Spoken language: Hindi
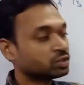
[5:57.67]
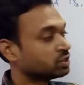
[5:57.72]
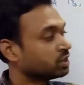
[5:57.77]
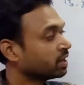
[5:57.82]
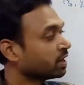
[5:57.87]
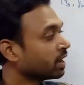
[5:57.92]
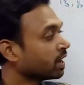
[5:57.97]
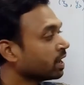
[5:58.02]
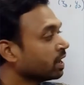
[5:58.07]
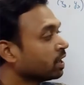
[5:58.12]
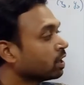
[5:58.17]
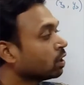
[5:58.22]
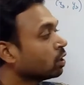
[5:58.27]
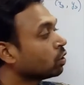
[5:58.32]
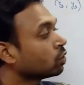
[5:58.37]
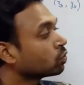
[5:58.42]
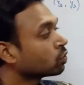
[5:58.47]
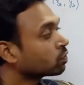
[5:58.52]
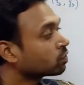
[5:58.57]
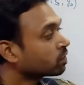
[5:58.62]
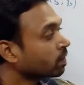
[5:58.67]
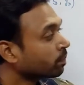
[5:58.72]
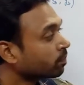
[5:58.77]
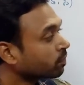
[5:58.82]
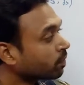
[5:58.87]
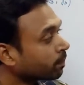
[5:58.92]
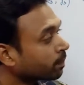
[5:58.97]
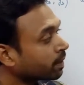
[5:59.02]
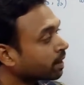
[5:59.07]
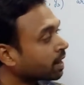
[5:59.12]
ठीक है तो
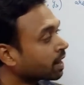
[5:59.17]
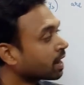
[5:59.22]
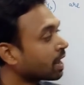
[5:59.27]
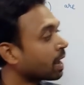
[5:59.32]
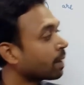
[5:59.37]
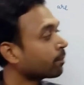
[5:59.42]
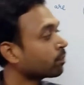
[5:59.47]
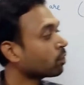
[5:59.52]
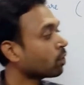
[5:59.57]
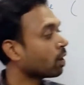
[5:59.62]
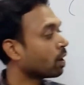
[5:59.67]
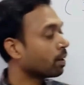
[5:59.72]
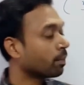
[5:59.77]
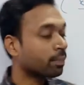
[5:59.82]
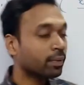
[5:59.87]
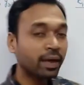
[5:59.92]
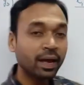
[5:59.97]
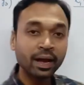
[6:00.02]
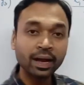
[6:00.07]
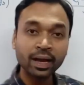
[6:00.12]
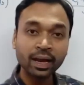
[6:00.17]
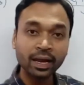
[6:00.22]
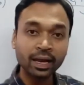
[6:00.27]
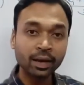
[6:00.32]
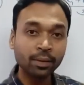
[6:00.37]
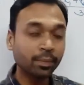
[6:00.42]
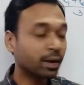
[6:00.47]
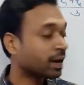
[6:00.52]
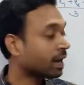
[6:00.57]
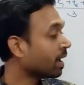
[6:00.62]
सबसे पहला काम तो हम क्या
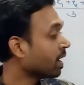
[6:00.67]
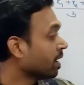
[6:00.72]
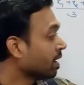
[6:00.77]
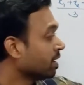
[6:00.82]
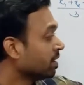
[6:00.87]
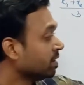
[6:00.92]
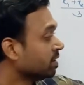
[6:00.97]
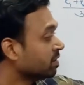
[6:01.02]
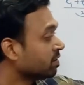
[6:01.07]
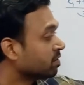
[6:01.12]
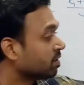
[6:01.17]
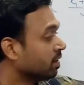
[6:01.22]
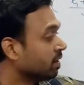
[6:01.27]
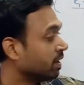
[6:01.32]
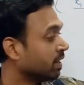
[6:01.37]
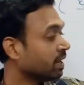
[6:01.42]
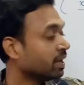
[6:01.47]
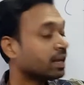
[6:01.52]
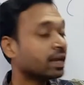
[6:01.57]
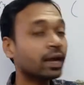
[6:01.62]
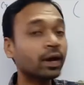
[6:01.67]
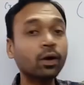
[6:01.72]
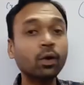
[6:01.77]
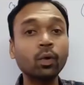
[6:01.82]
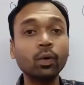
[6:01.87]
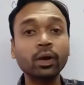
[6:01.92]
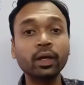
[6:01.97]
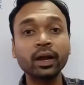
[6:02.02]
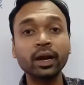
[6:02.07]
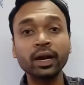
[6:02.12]
करेंगे बेटा इस डी के
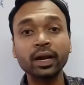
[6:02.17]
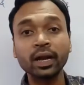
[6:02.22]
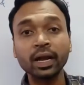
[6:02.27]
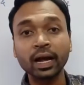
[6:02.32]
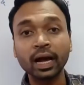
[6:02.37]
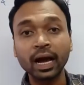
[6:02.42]
कोऑर्डिनेट